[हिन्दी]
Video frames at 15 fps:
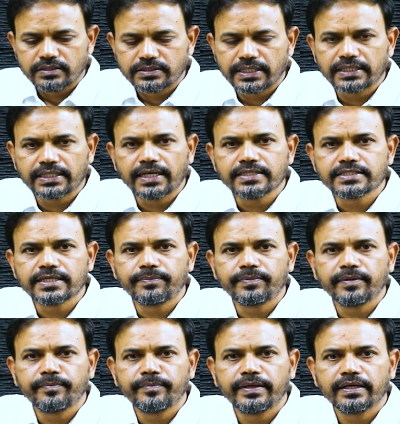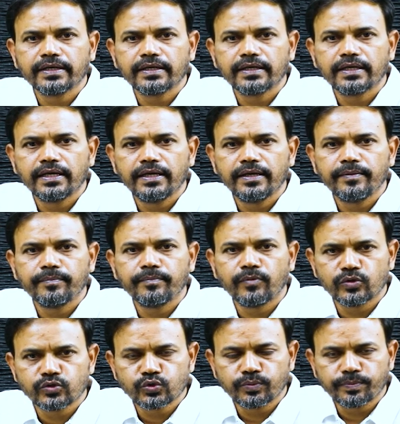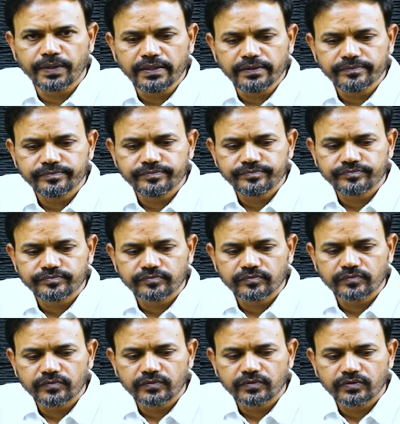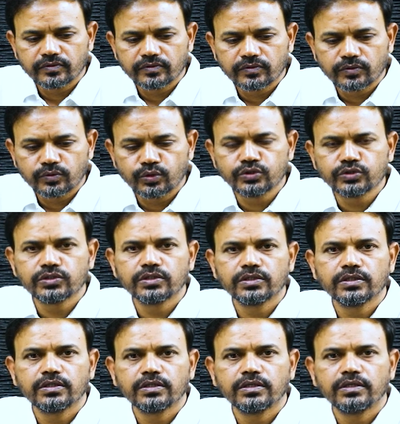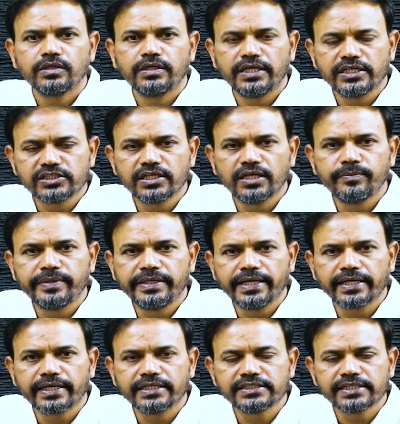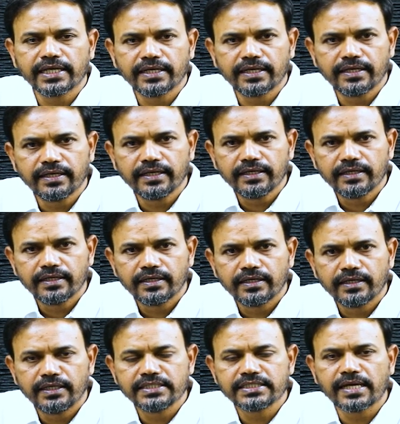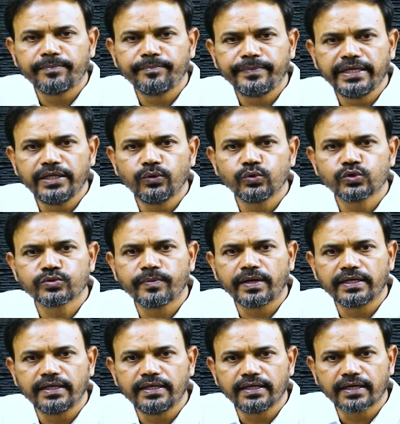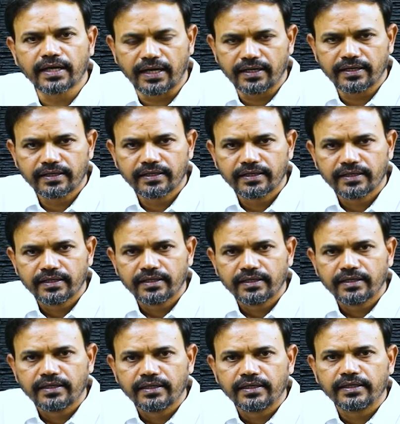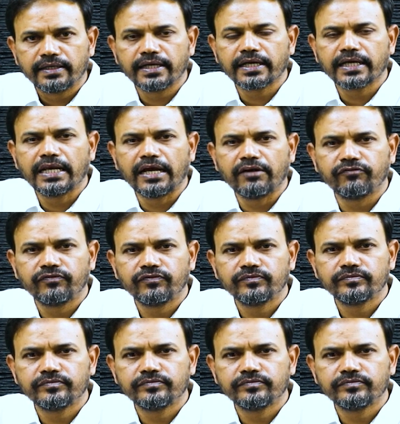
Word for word: 17 सितंबर के मौजू पर कुछ नेशनल मीडिया के चैनल ने निज़ाम मीर उस्मान अली ख़ां के ख़िलाफ़